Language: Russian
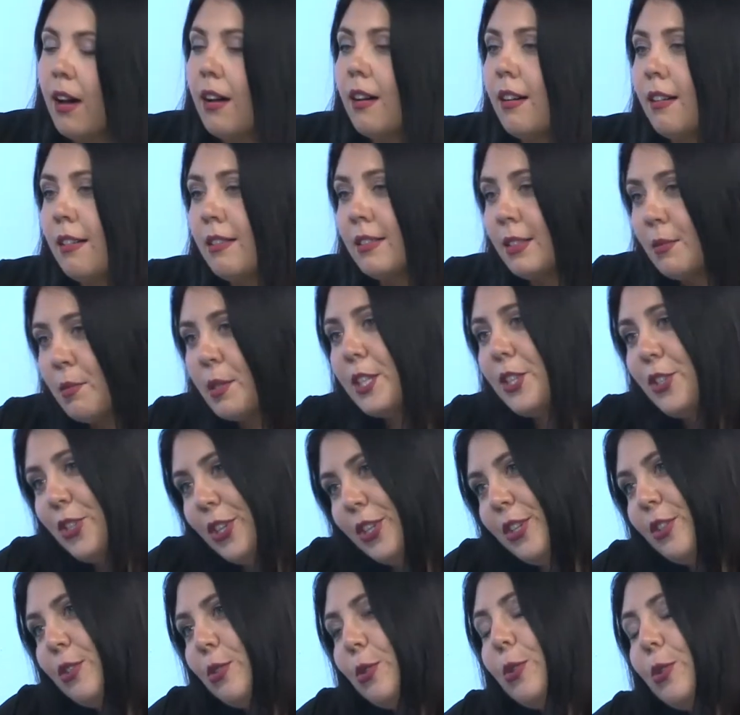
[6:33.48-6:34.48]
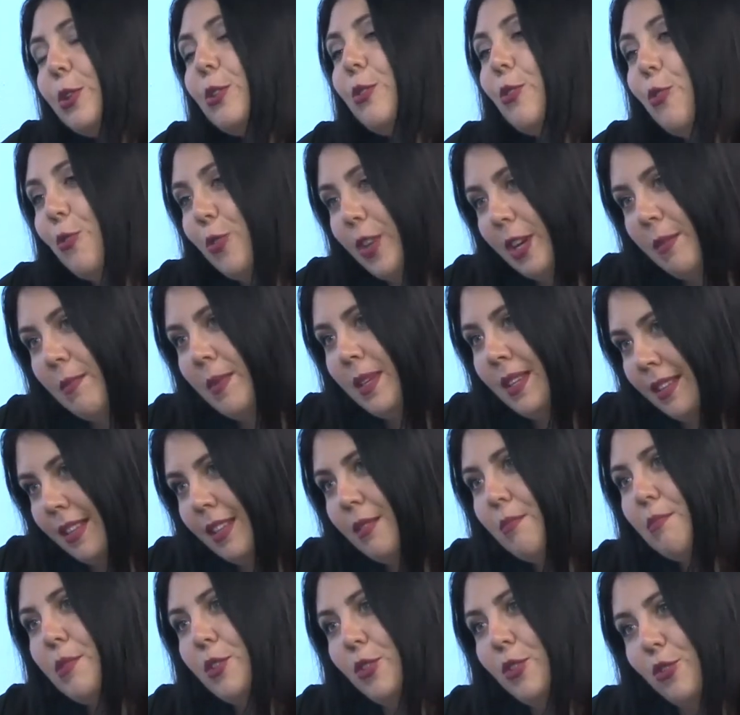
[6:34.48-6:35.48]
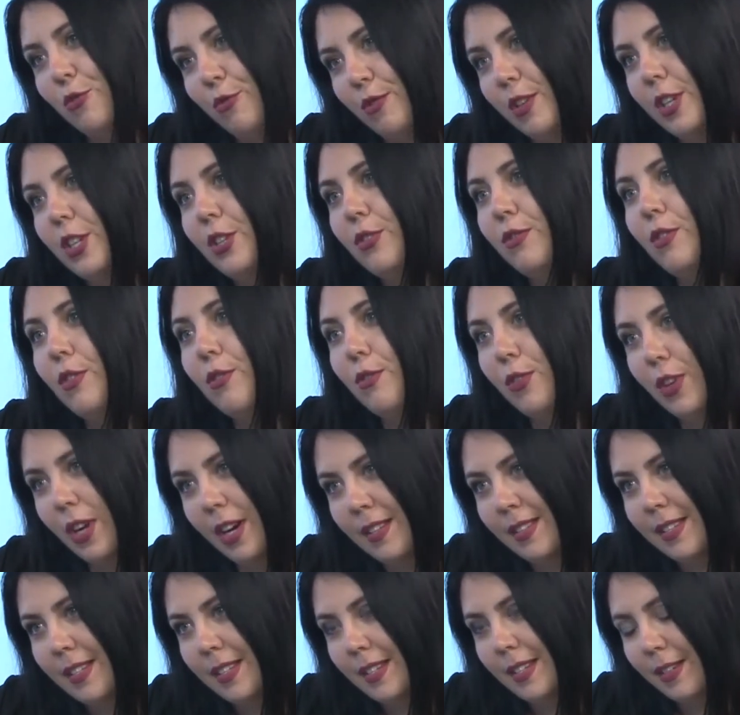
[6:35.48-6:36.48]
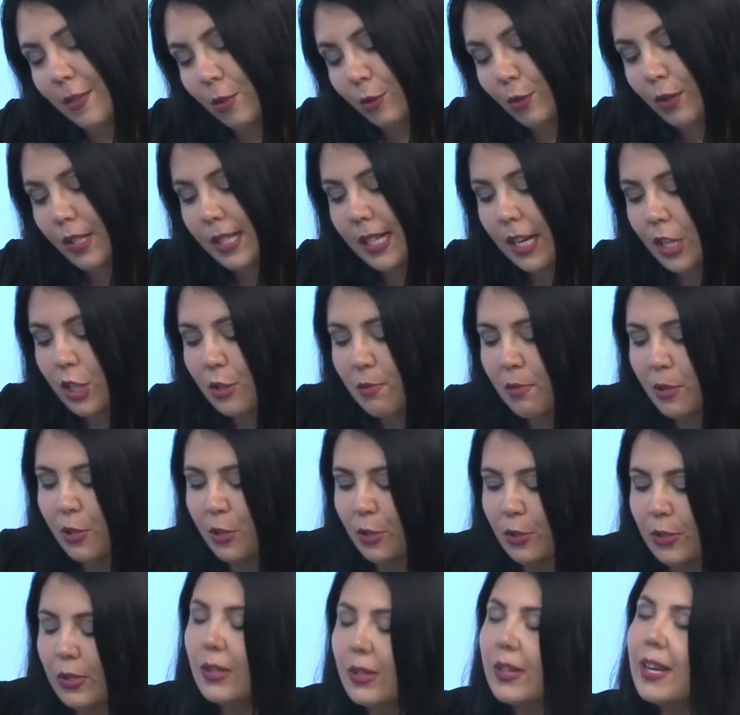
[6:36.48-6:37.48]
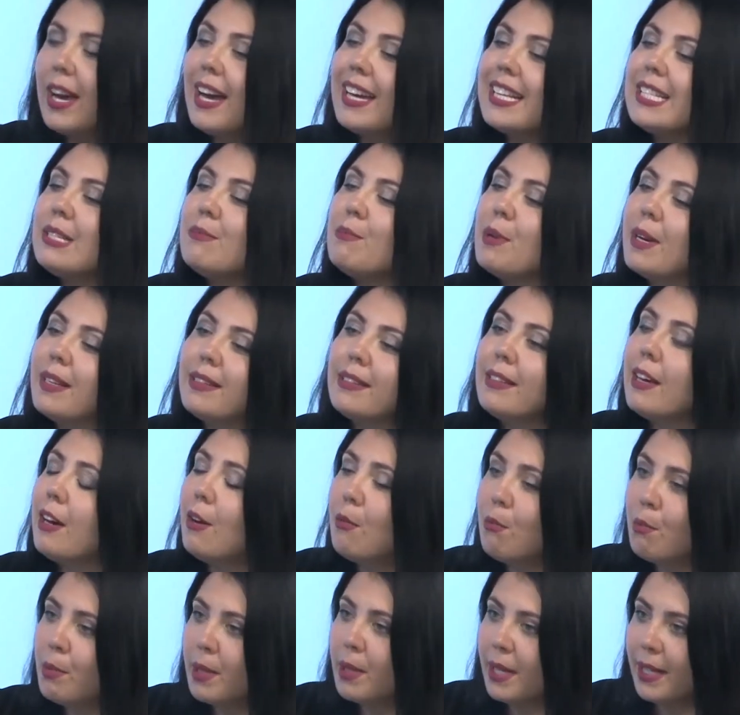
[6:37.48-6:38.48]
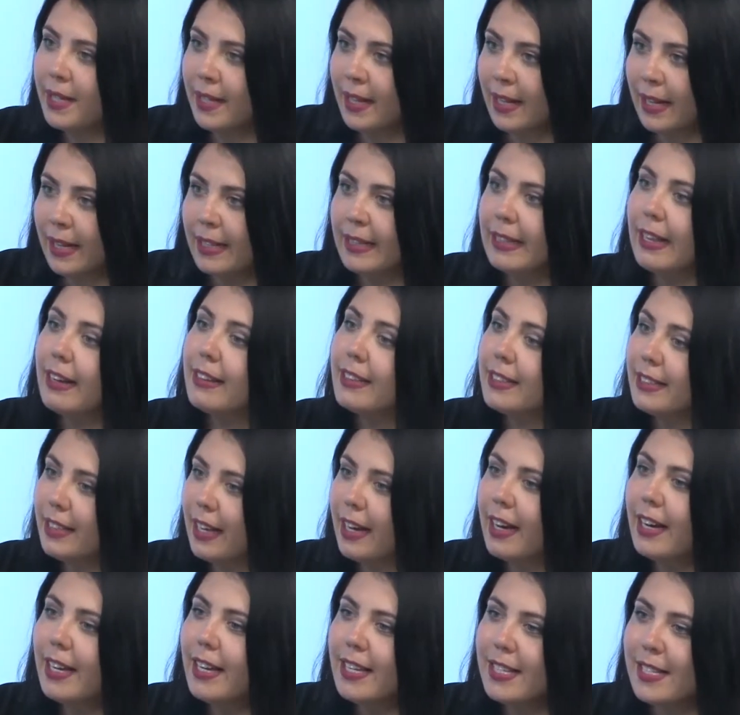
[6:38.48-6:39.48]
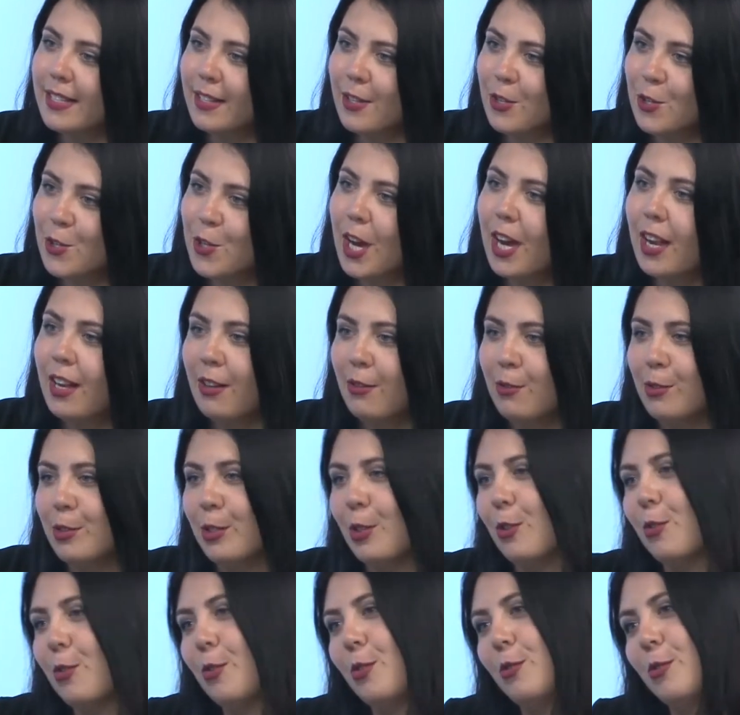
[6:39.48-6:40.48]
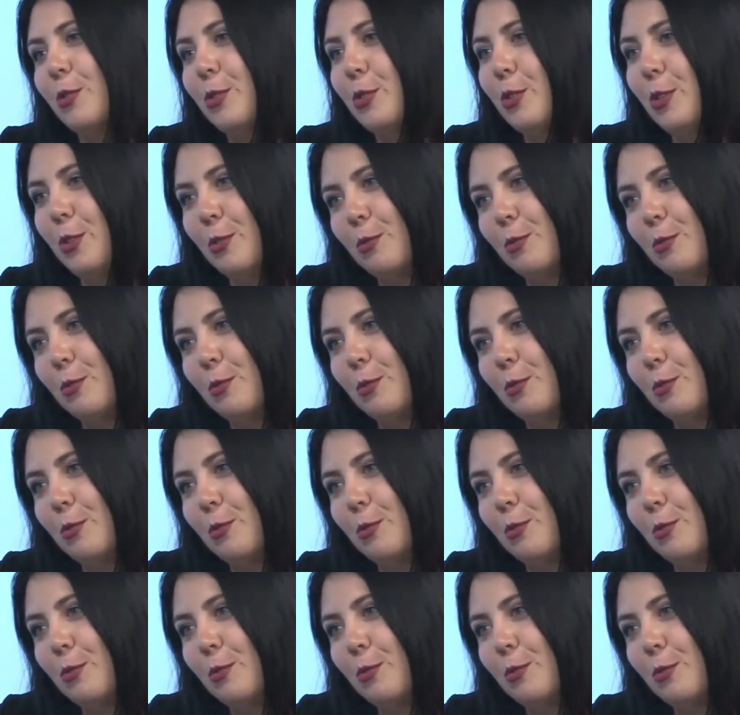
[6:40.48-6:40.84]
А, на протяжении долгого времени ты проживаешь во Франции. Вот mm. расскажи, пожалуйста, как тебя там приняли тогда изначально, вот такой вот